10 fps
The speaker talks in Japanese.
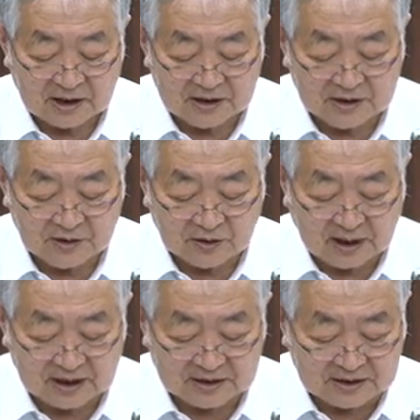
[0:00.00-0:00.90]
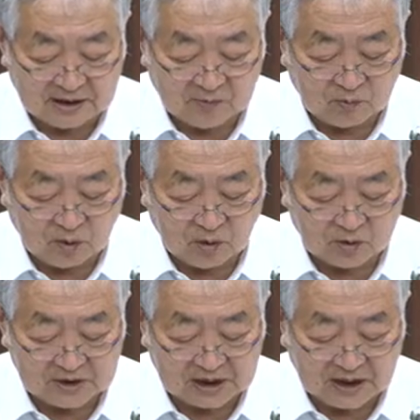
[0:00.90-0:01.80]
原子力発電
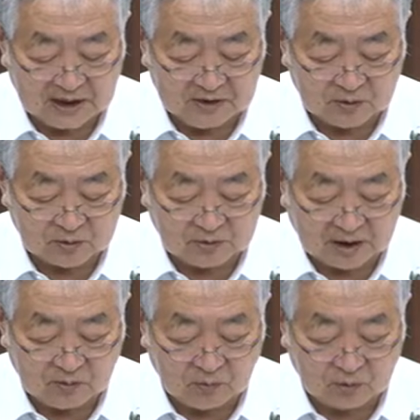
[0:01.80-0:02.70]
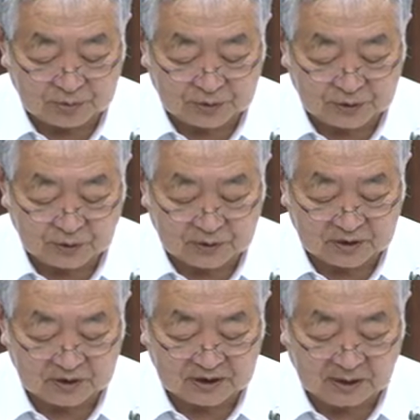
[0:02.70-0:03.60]
を社会の不安を払拭
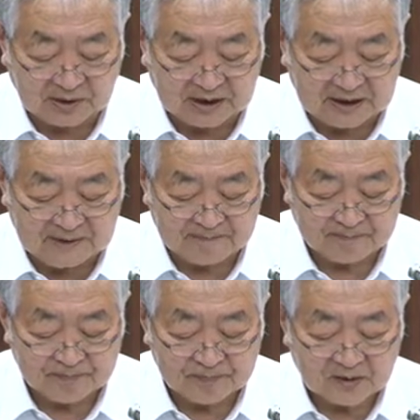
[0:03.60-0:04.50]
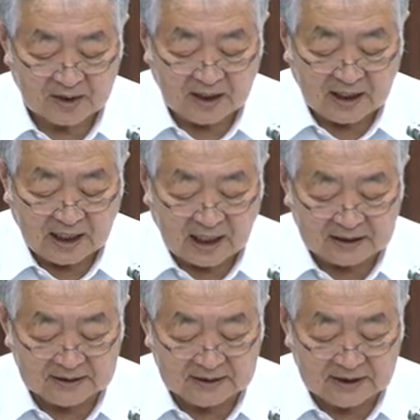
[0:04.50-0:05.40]
するために
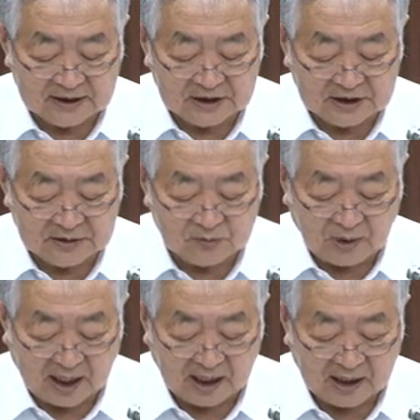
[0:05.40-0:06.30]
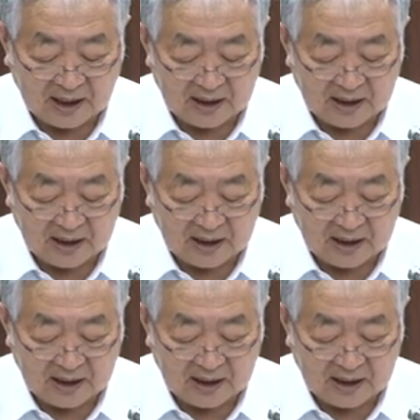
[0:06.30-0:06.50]
安全神話